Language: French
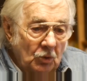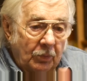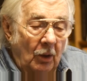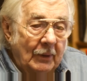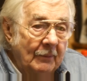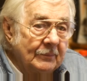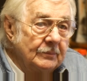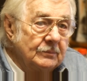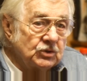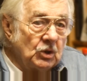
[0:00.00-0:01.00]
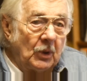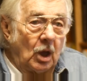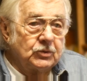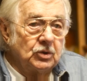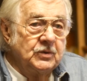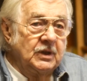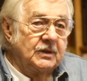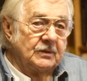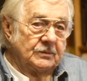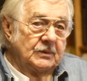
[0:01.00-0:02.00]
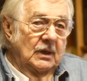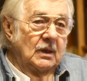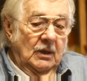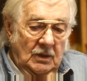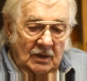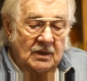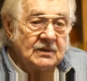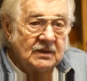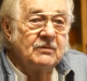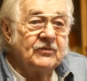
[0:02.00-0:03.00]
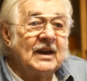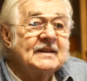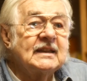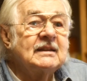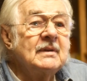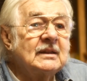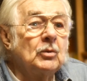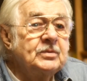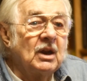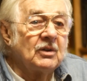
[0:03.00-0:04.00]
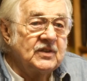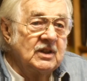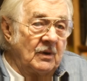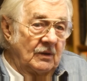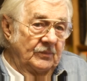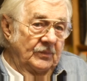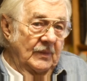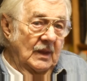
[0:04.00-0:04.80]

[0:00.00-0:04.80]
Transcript: Je prends, madame, je prends, tout de suite. Ce qu'il me fallait, c'était mettre le pied dans le cinéma.